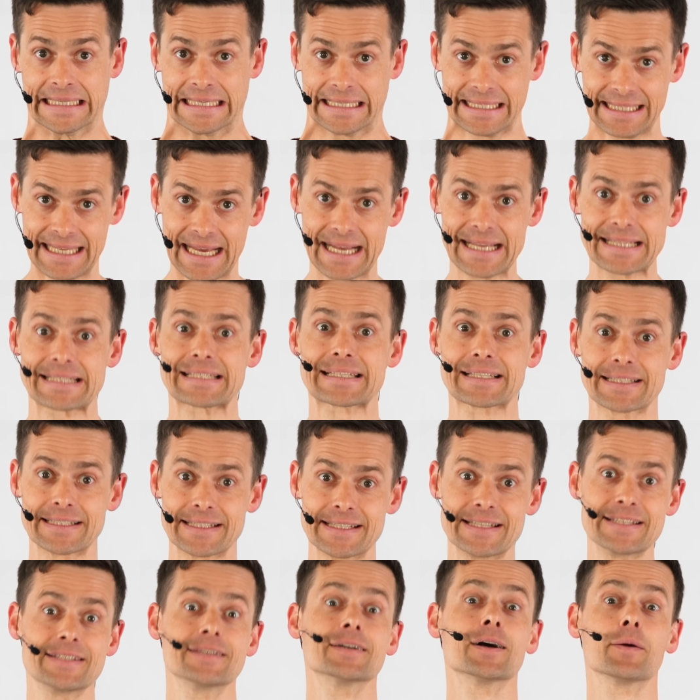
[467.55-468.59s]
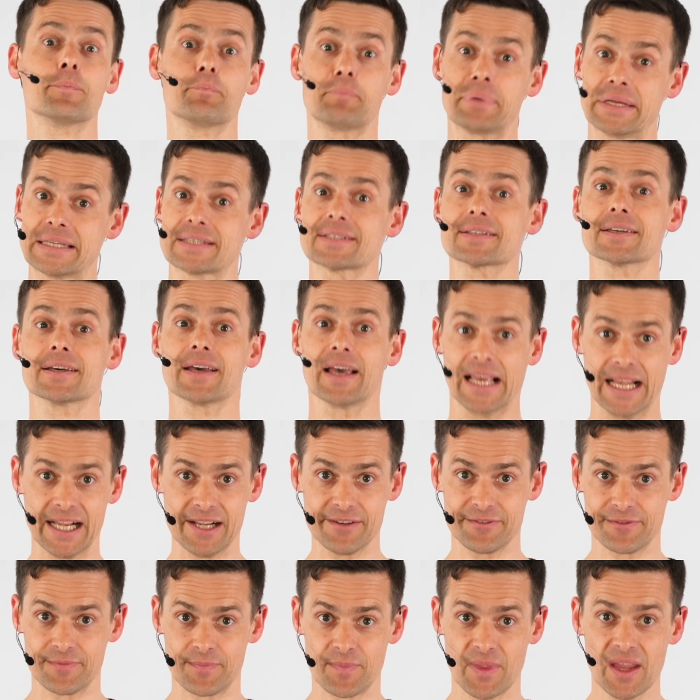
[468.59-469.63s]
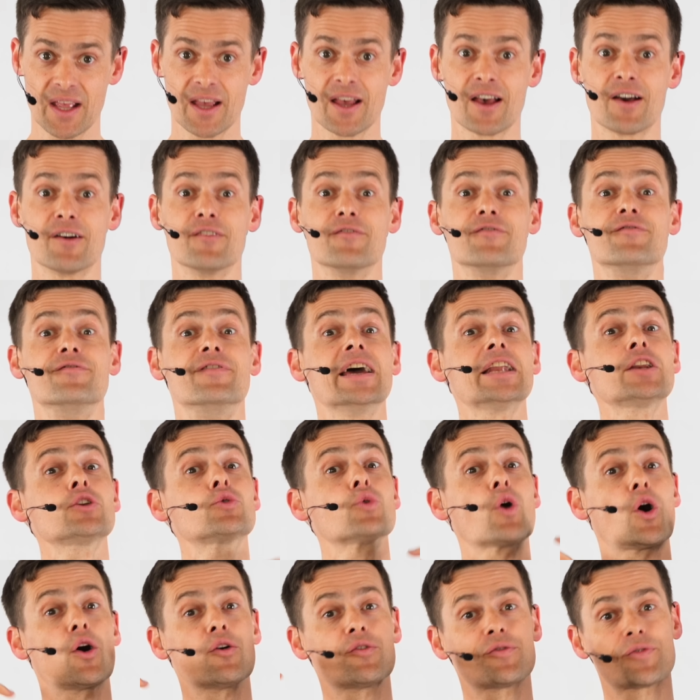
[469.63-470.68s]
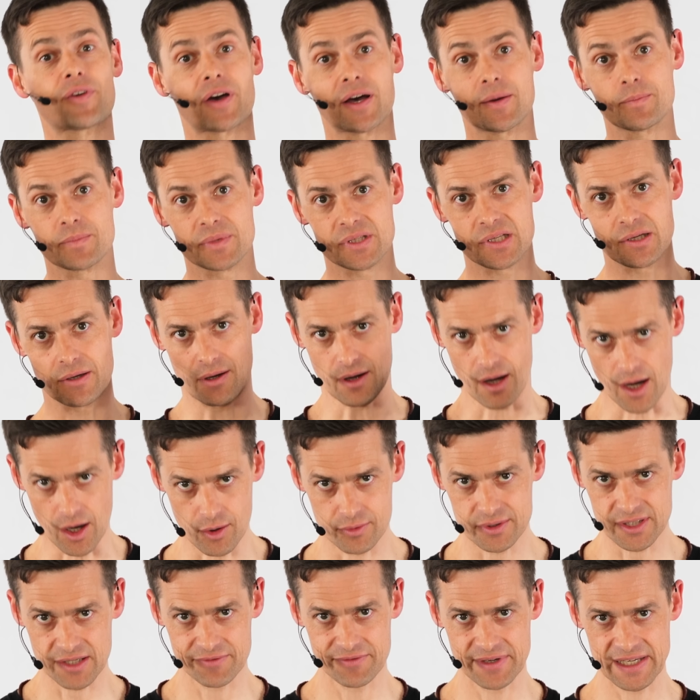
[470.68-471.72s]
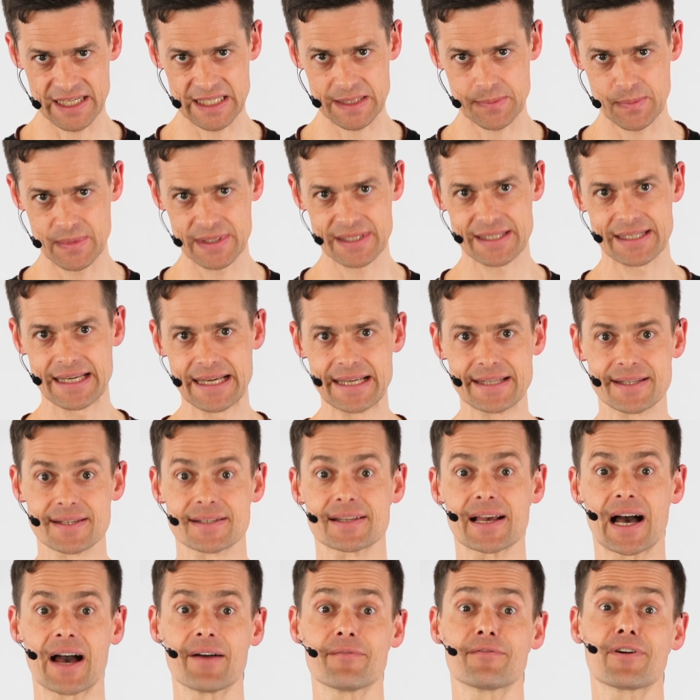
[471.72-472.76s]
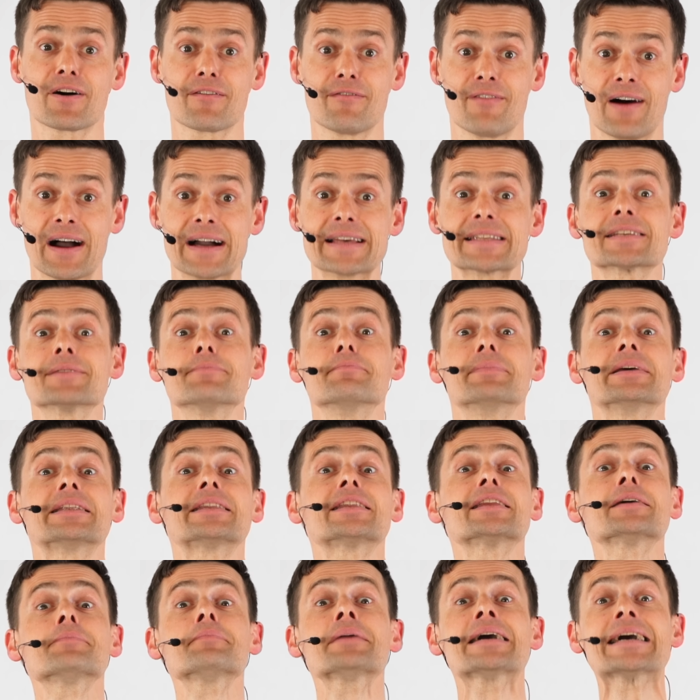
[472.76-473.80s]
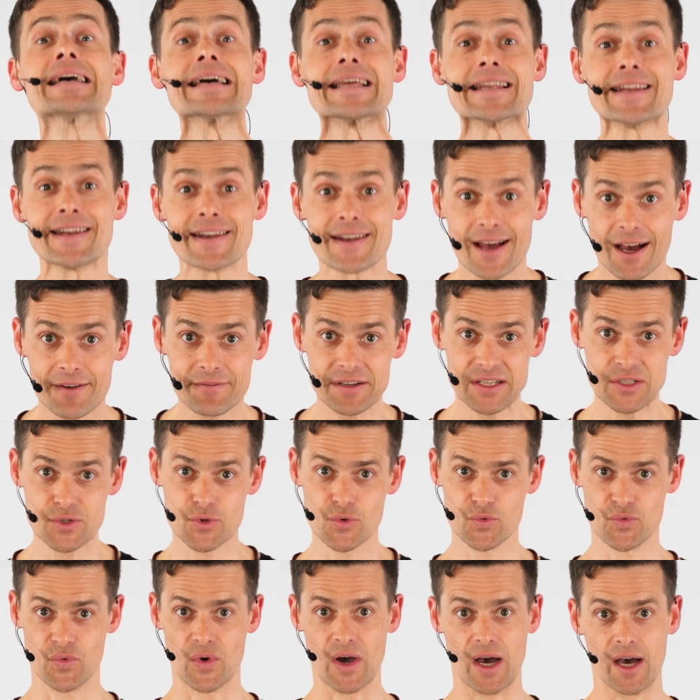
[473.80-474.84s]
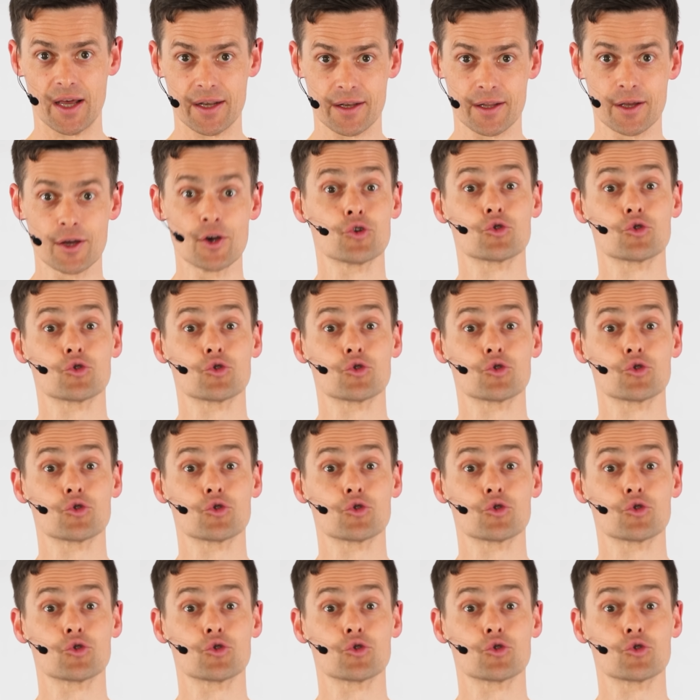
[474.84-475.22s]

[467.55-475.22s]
Lass dir bitte helfen. Wenn du auf fremdem Terrain unterwegs bist, ist es einfach weise, mit einem Navi zu fahren.